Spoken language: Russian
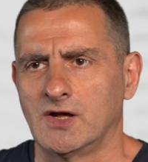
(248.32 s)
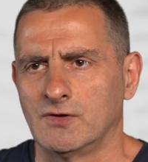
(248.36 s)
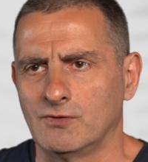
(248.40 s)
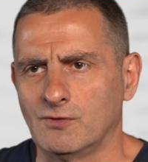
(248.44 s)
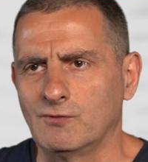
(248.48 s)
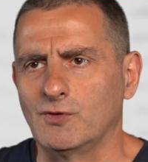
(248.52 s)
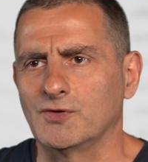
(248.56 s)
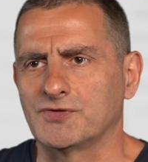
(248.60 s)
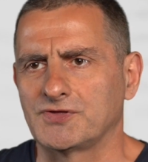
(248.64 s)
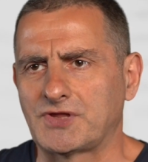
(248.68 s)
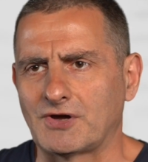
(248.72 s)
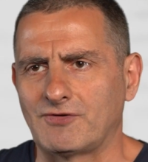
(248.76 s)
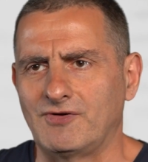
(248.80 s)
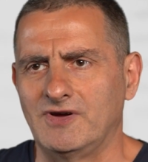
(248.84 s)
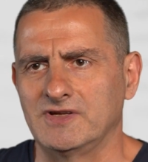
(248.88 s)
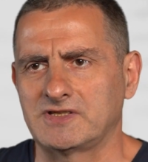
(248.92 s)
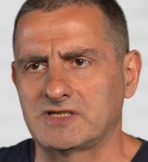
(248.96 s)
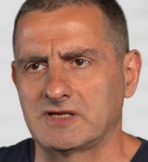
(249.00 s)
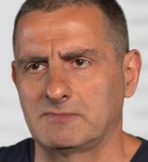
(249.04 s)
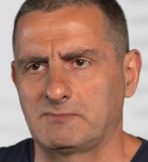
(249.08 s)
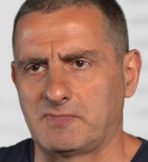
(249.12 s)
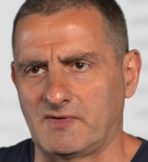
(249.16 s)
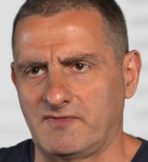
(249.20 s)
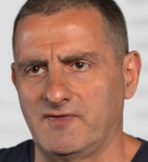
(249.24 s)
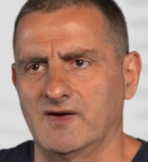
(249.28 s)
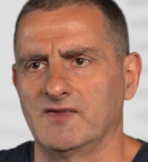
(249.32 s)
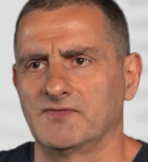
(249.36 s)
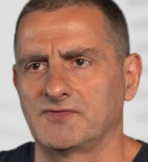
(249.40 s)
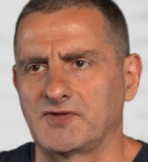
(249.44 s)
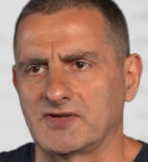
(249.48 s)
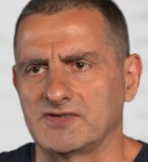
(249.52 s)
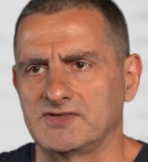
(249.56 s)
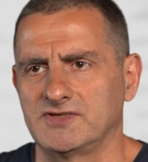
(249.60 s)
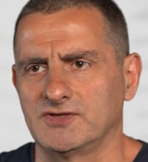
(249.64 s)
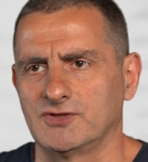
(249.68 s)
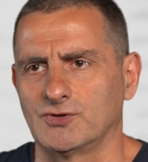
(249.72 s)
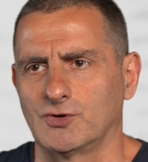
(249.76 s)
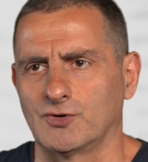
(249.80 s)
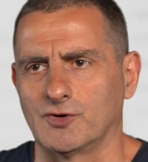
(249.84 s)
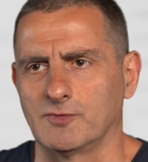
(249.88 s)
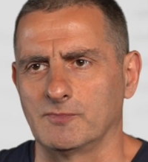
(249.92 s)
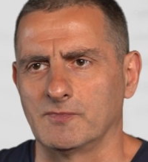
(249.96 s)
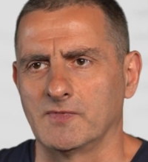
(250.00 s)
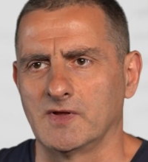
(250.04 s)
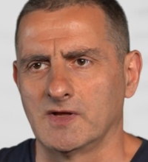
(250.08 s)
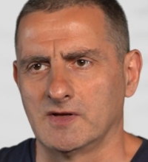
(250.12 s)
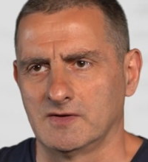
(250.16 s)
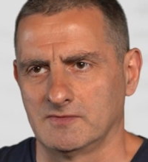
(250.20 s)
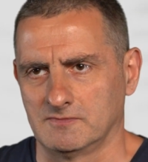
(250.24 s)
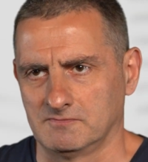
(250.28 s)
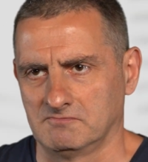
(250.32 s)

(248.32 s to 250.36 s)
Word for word: Ну вот давайте пофантазируем.